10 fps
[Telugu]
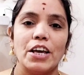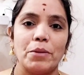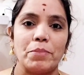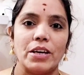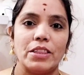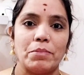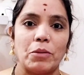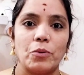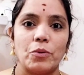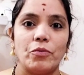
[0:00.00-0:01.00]
ఇప్పుడైతే మనము
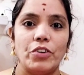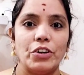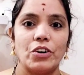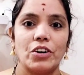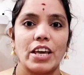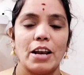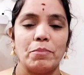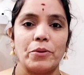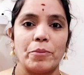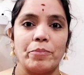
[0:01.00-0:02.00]
వీడియోలోకి
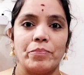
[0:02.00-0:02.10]
వెళ్ళిపోదాం